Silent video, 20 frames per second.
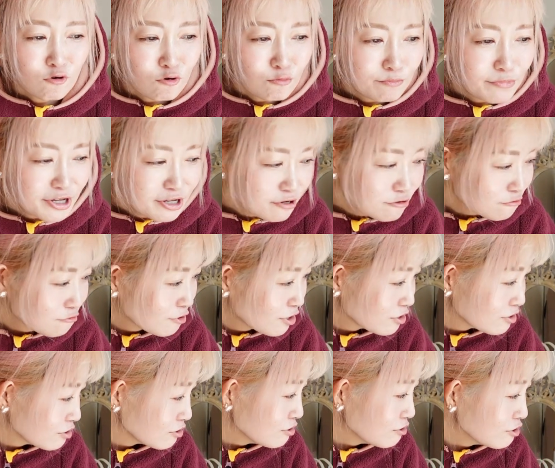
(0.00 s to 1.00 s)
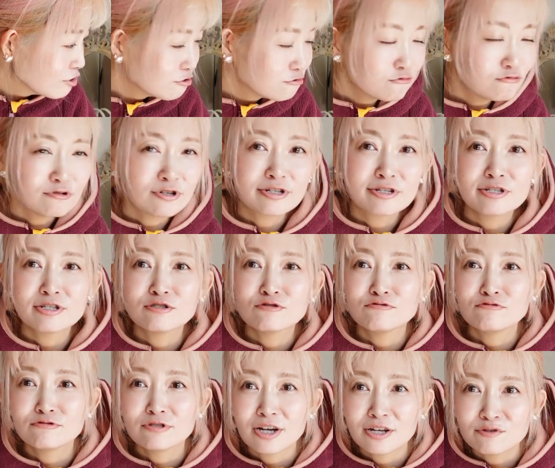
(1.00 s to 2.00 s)
コンビニとかやったらいけそうな気す
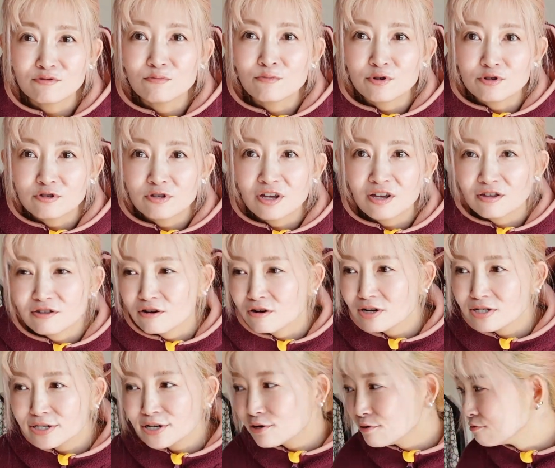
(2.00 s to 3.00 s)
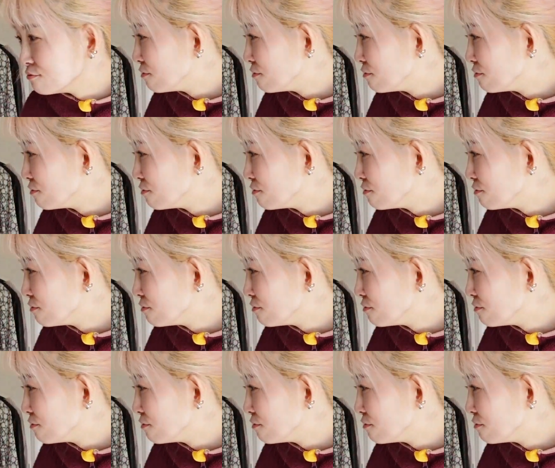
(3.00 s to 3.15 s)
るなと思って。長財